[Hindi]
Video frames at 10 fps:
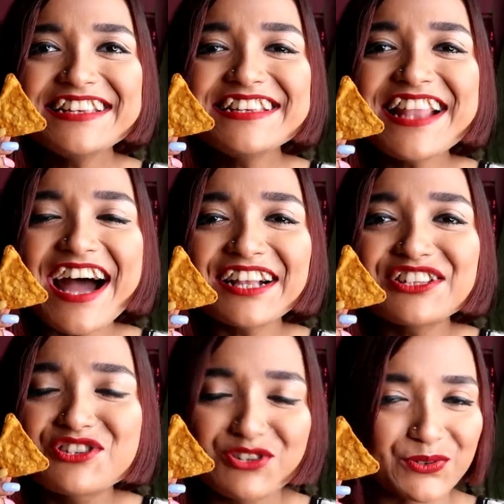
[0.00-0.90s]

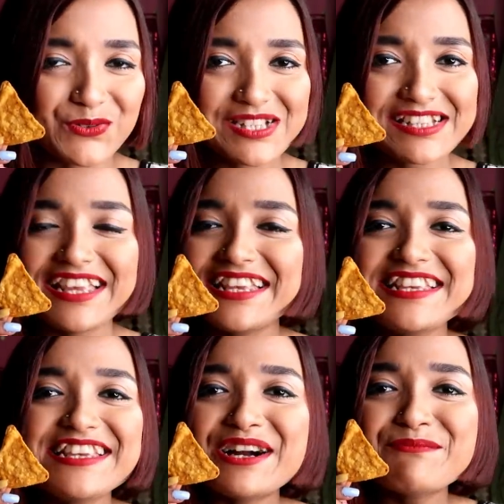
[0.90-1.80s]
नाचोस
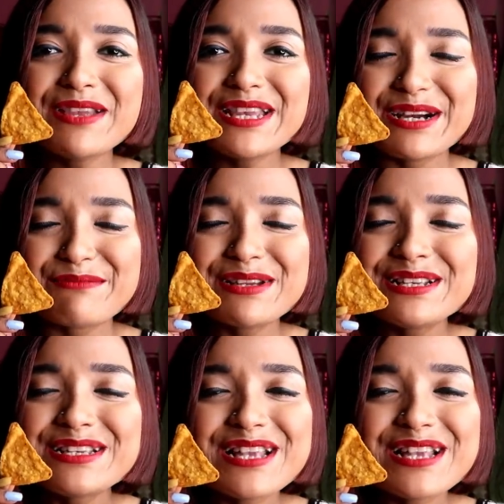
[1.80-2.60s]
यमी यमी